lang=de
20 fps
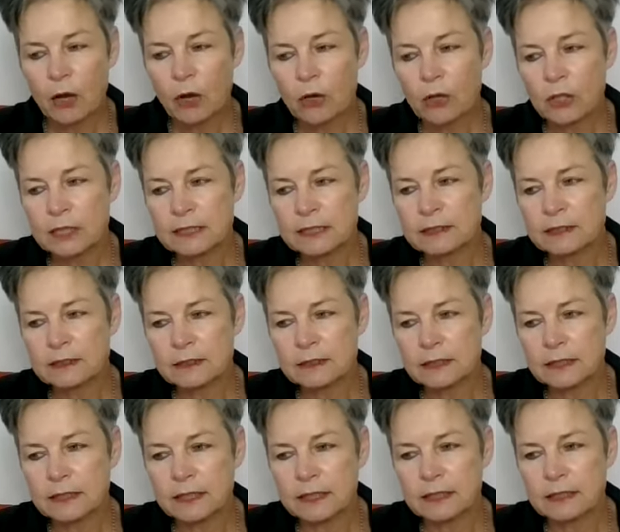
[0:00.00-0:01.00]
Und
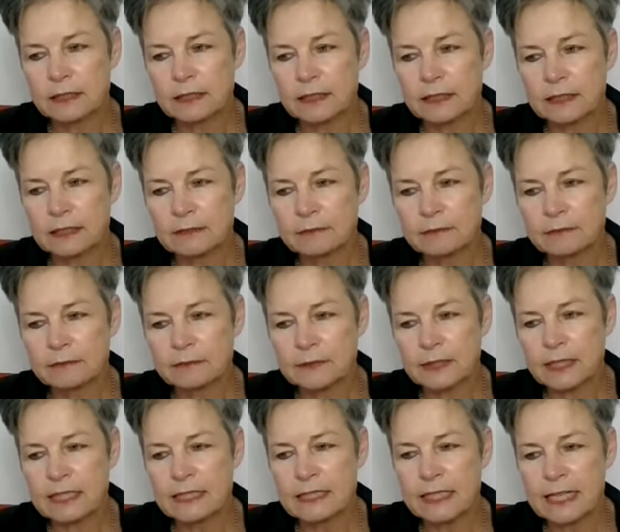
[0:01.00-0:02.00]

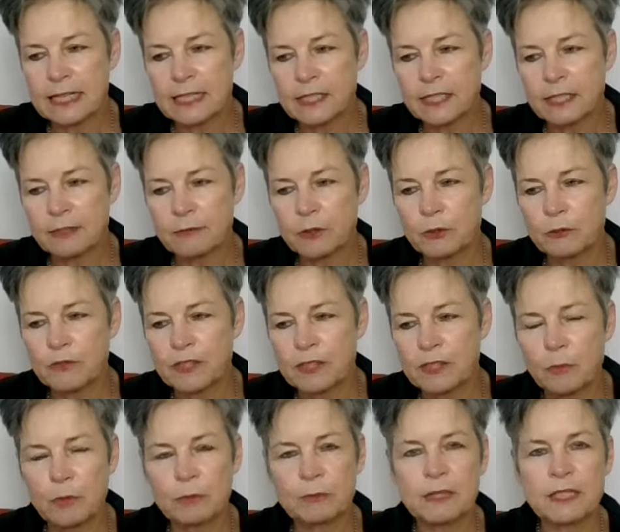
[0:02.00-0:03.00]
die Gesellschaft, so wie sie
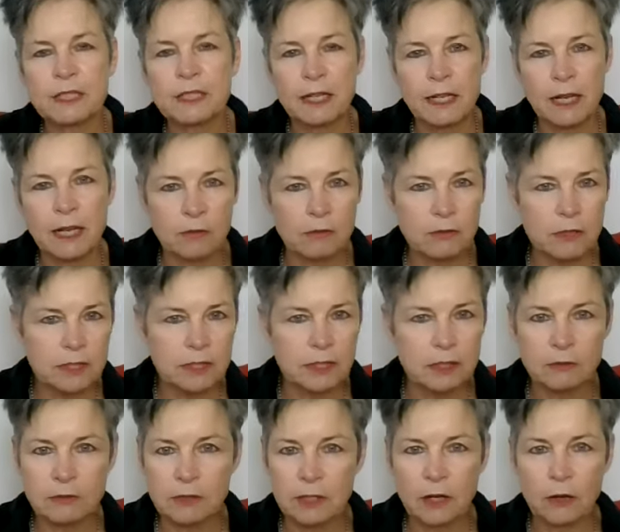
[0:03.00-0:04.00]
momentan aussieht
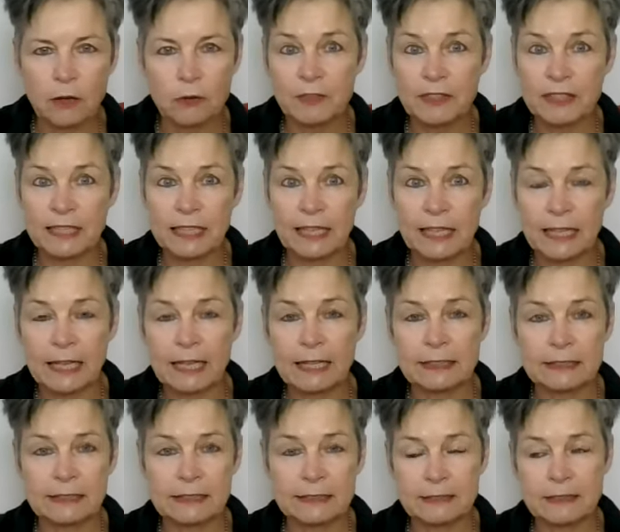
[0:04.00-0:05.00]
und auch wie die
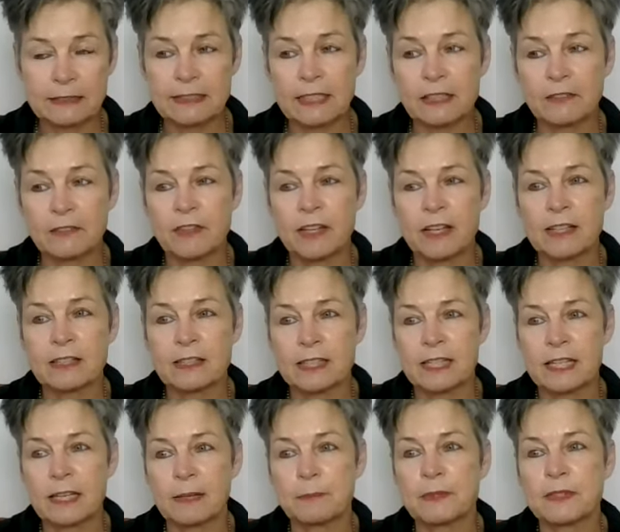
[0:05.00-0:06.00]
Erde, sehen wir ja
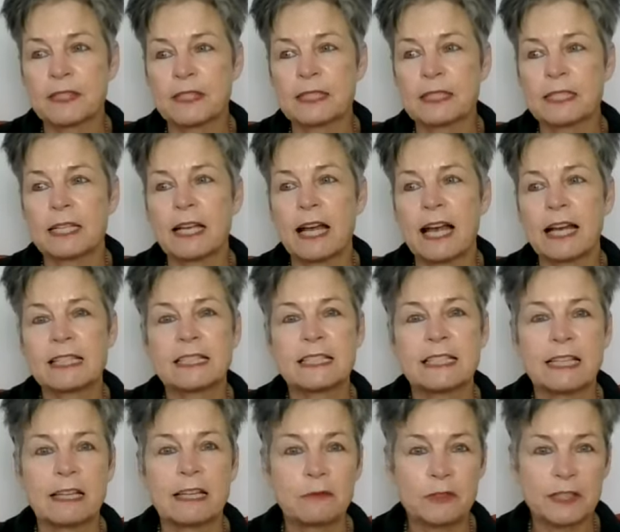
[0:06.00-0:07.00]
selbst, hat
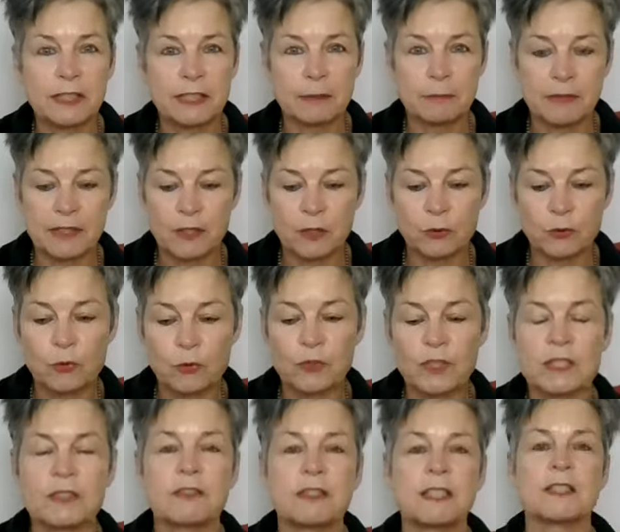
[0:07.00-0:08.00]
sehr viel damit zu tun,
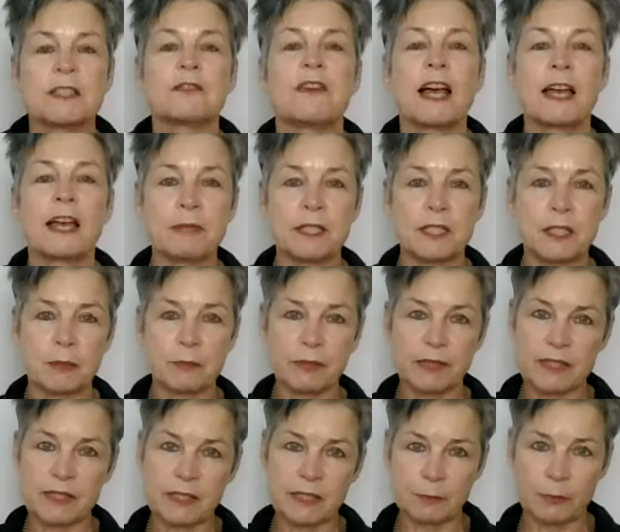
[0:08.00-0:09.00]
dass wir das weibliche
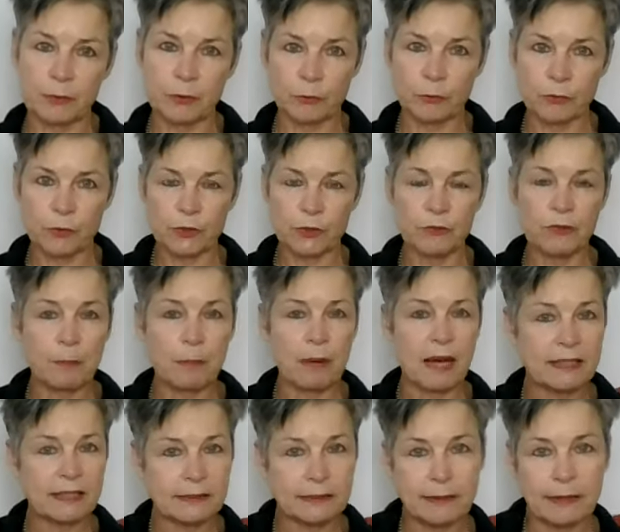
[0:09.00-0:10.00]
Prinzip in uns
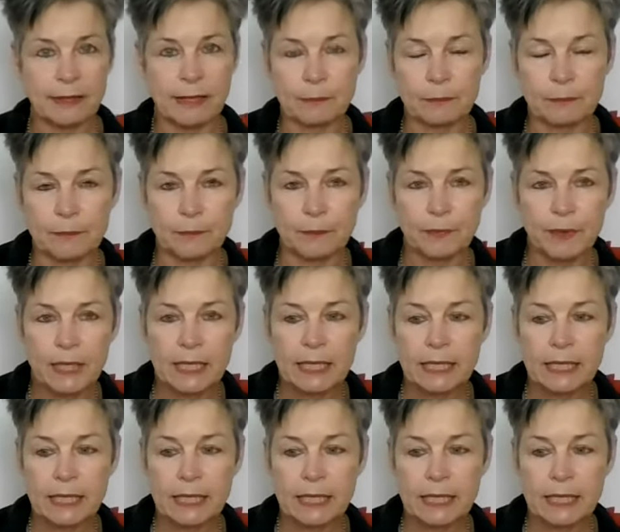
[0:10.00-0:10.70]
verbannt haben.